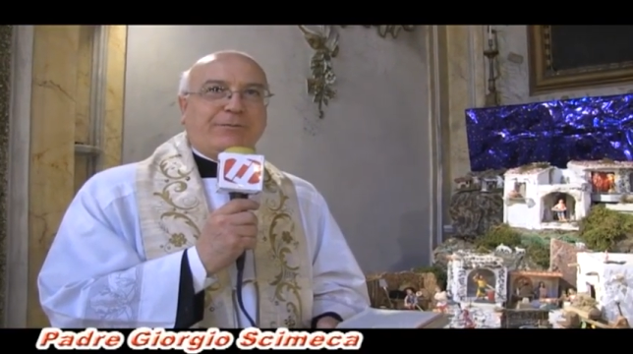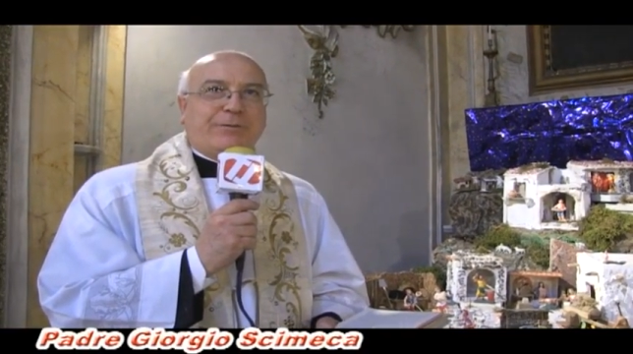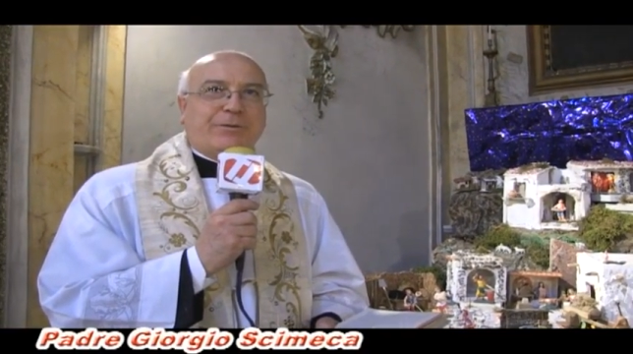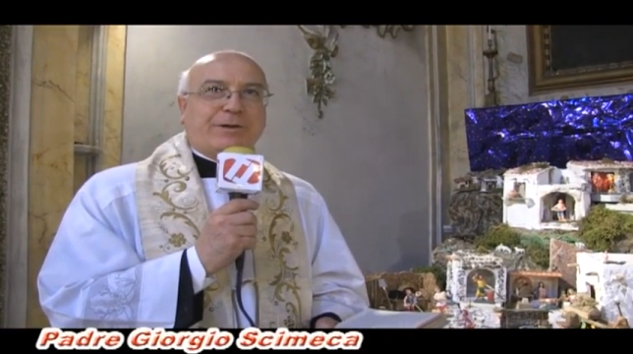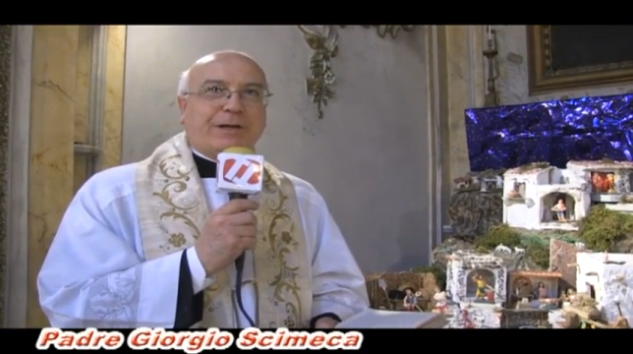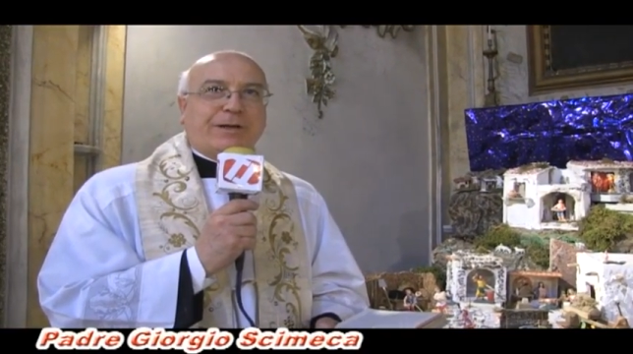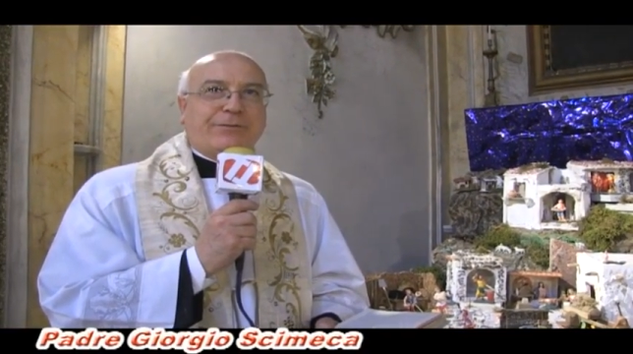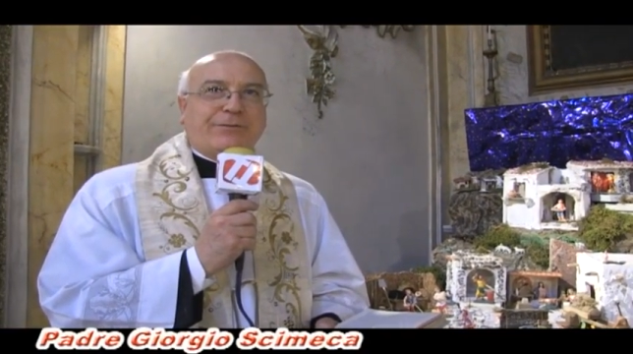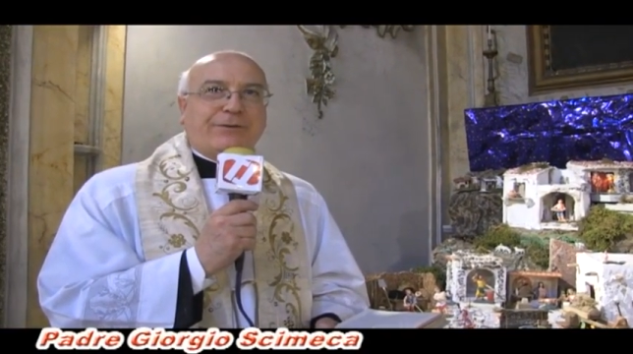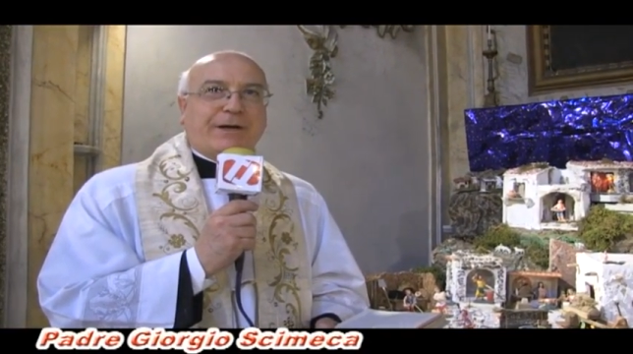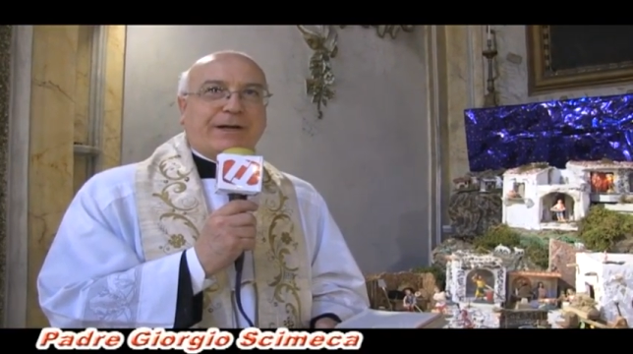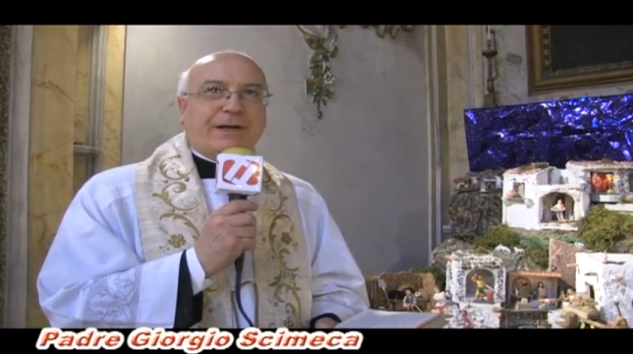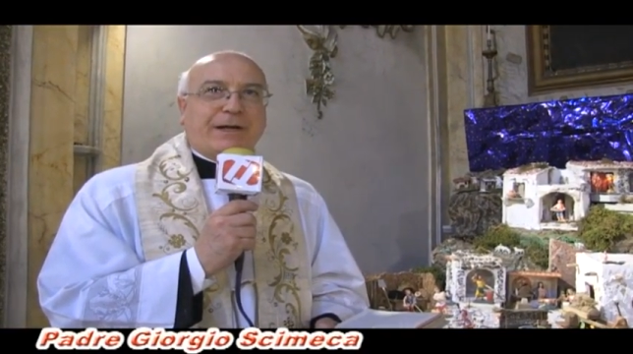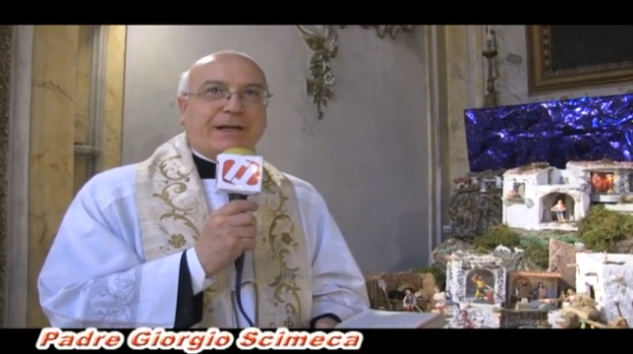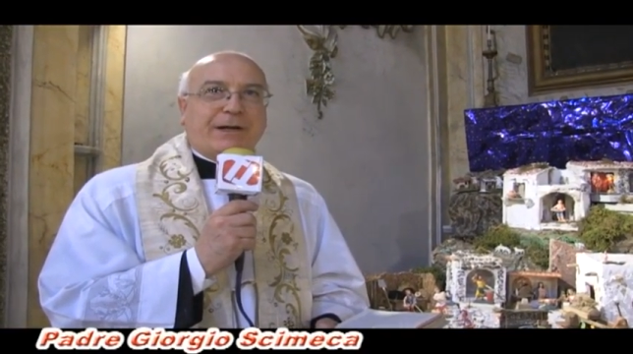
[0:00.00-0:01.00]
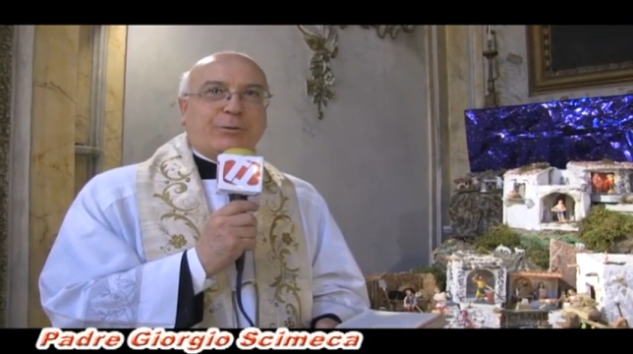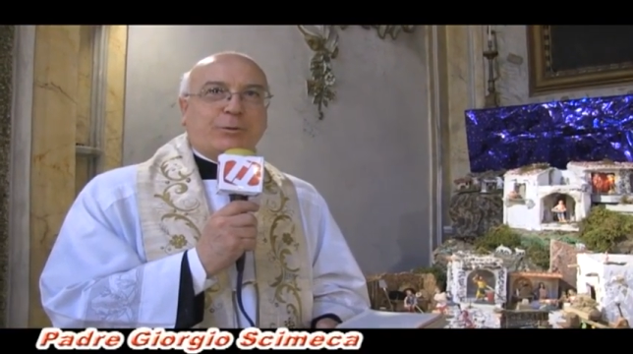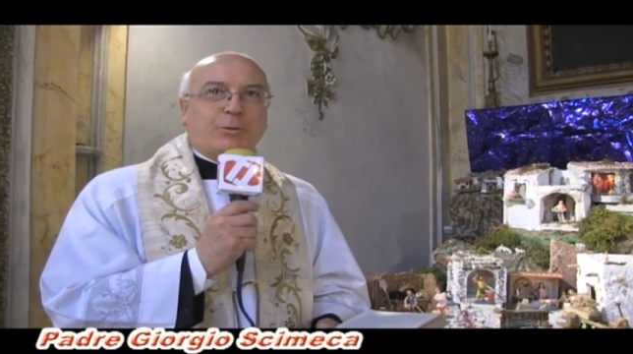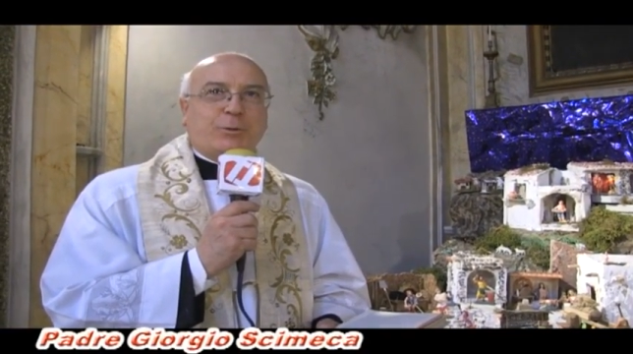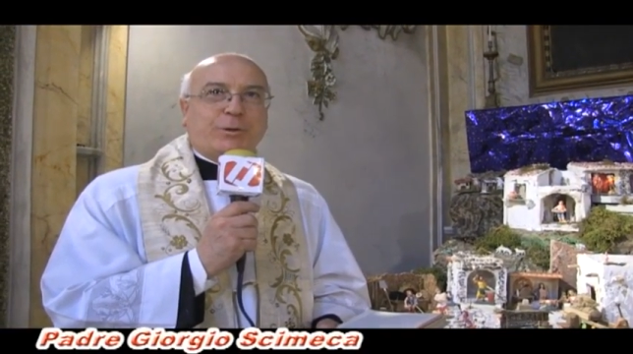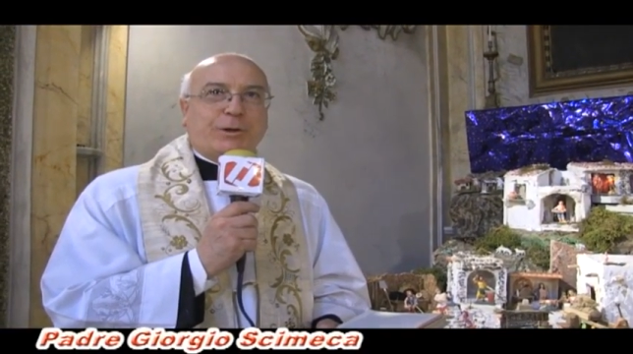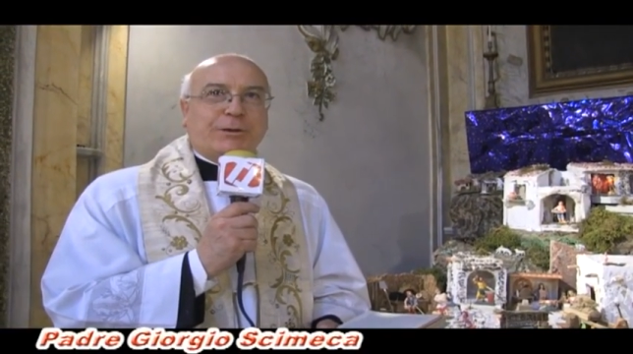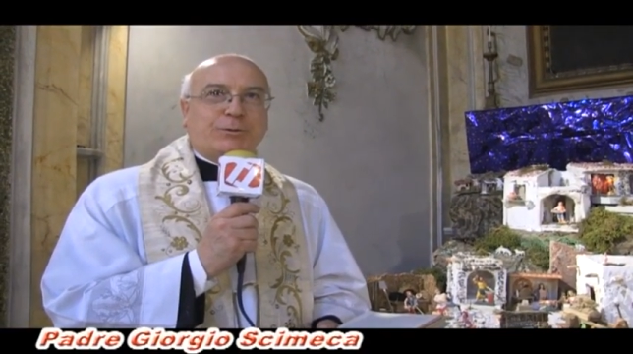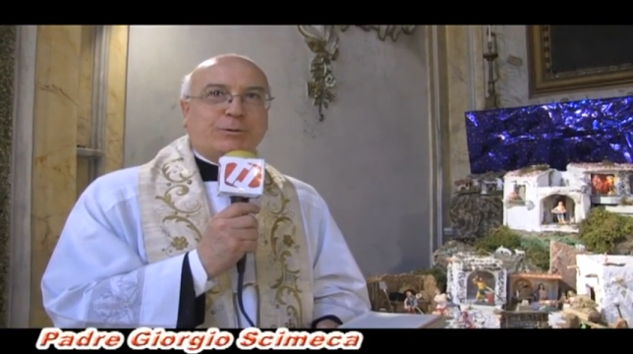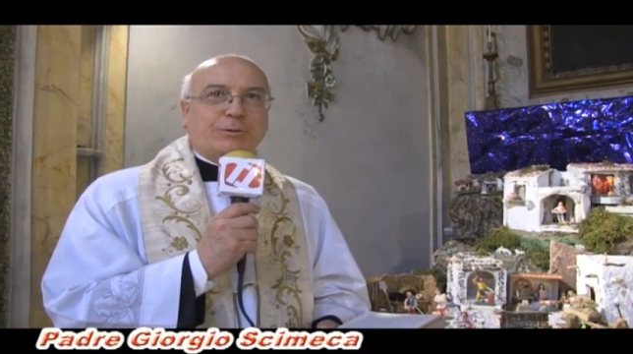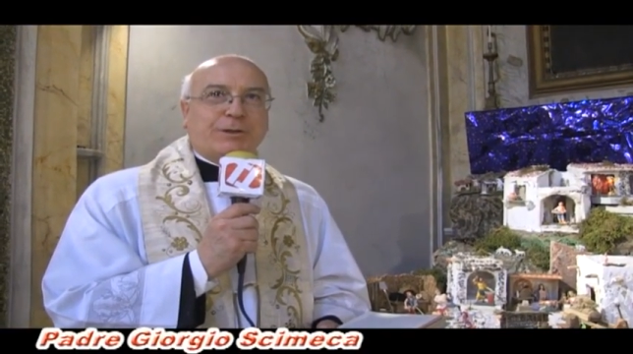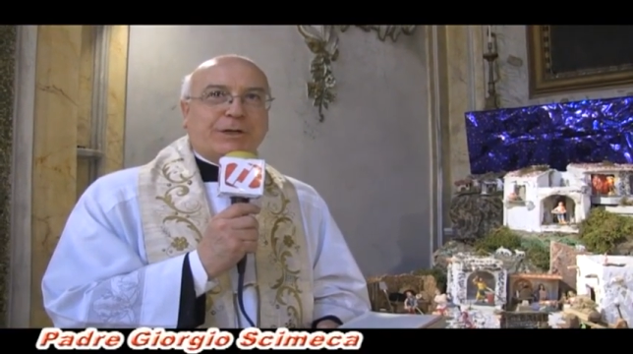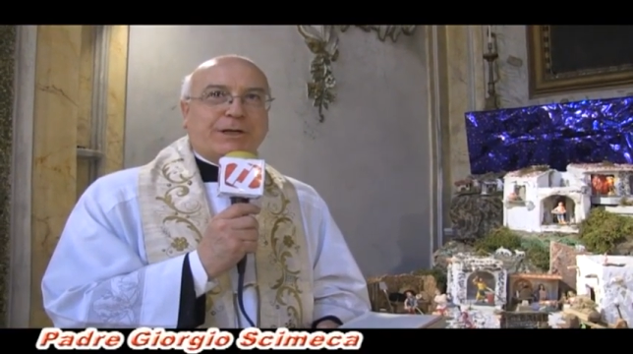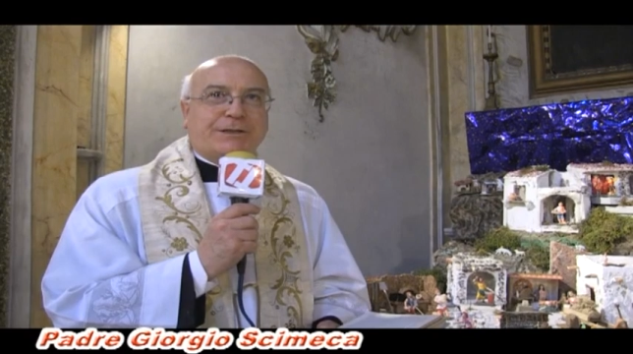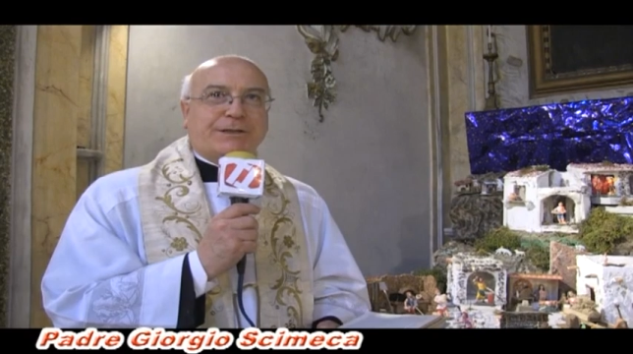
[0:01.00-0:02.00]
vorrei fare gli auguri a
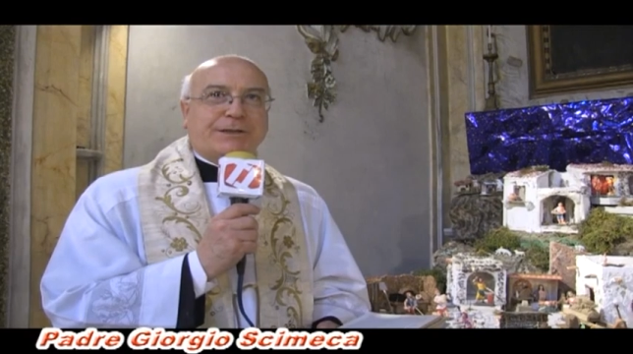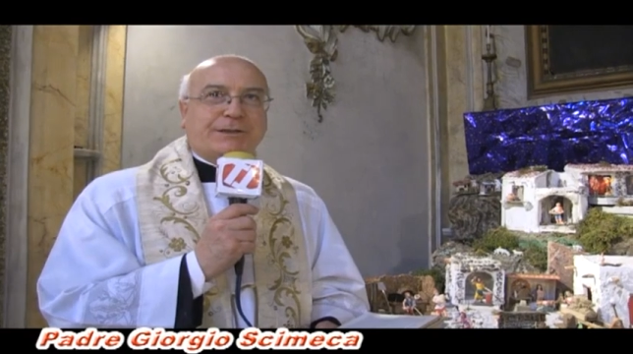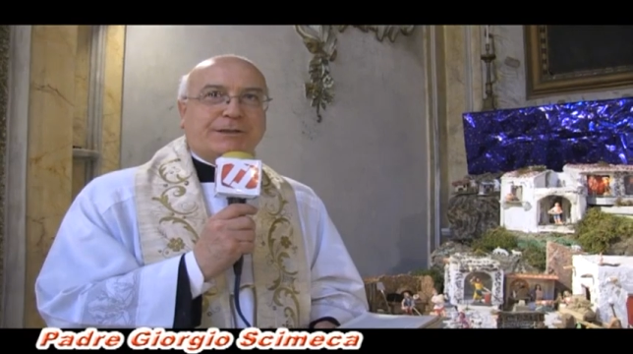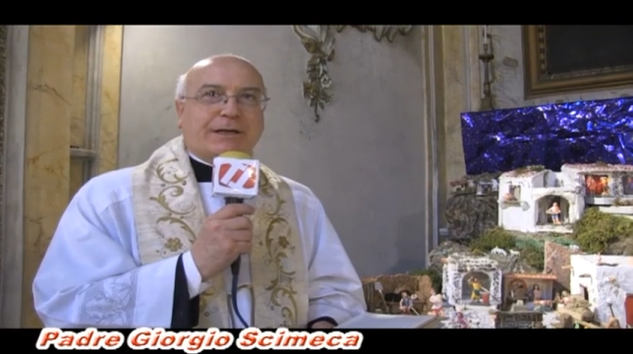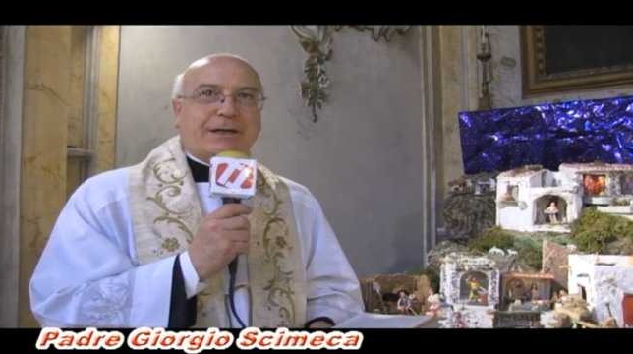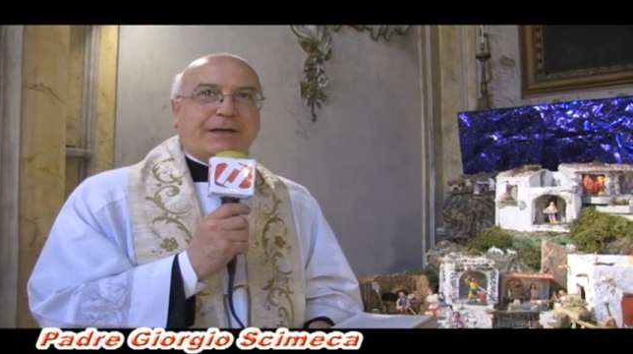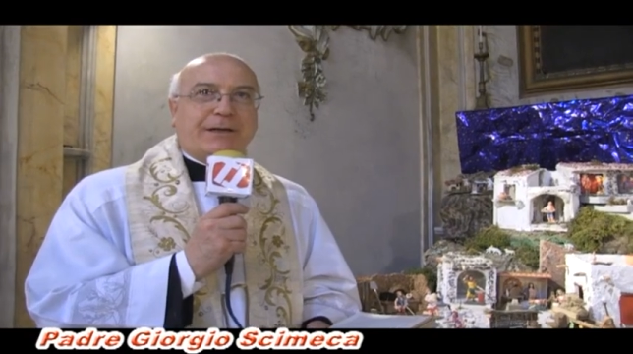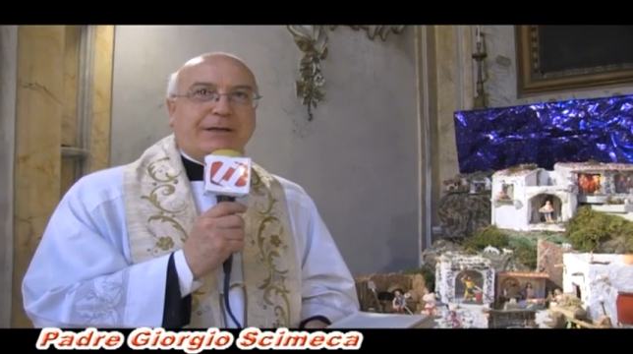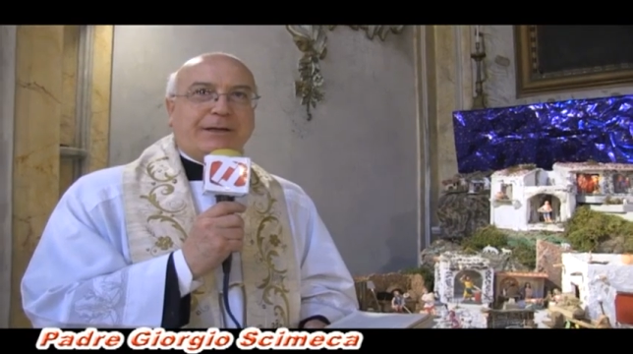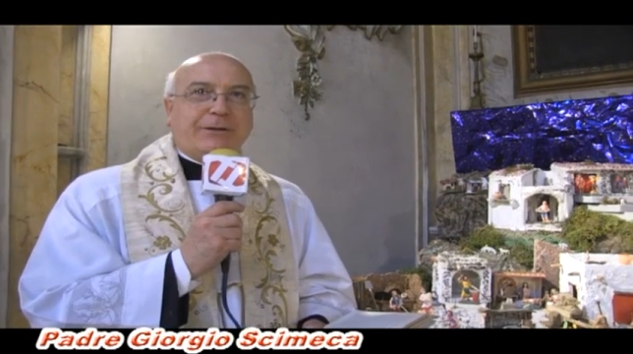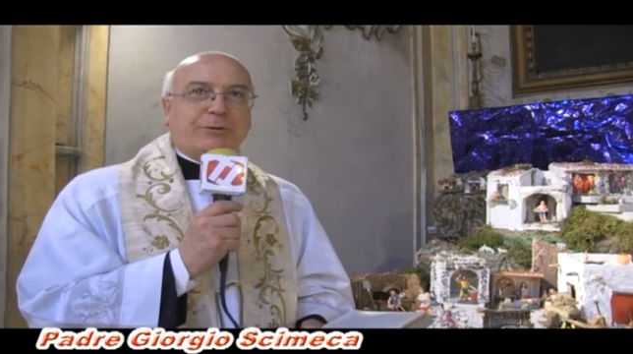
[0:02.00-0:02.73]
tutta la città